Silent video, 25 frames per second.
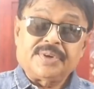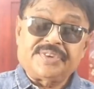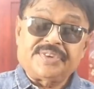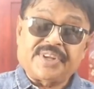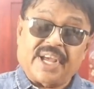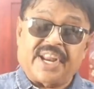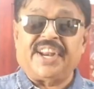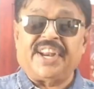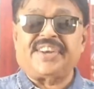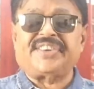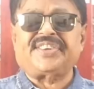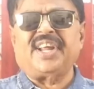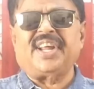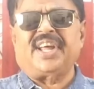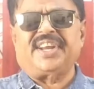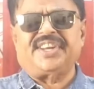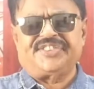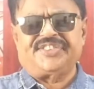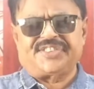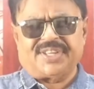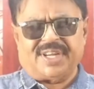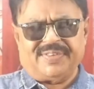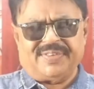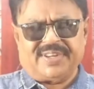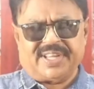ডাইরেক্টর
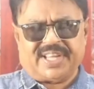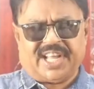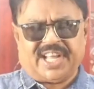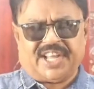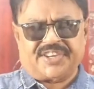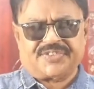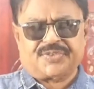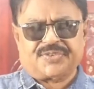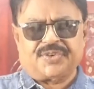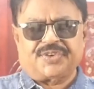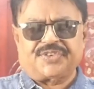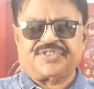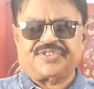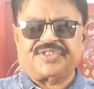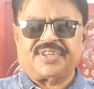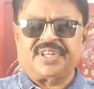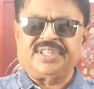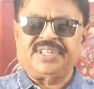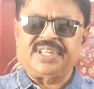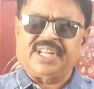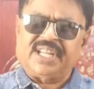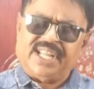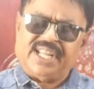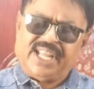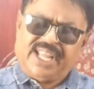হিসাবে কাজ করছেন
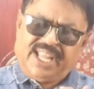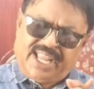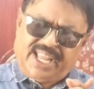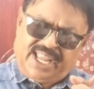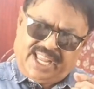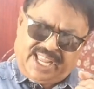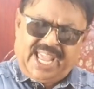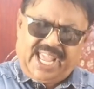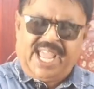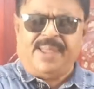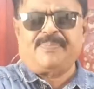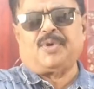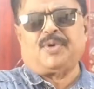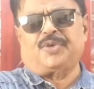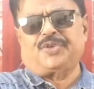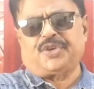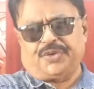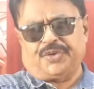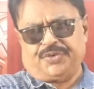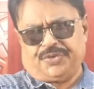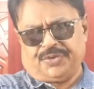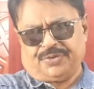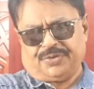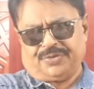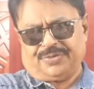এই
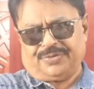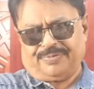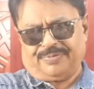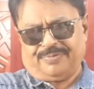প্রযোজক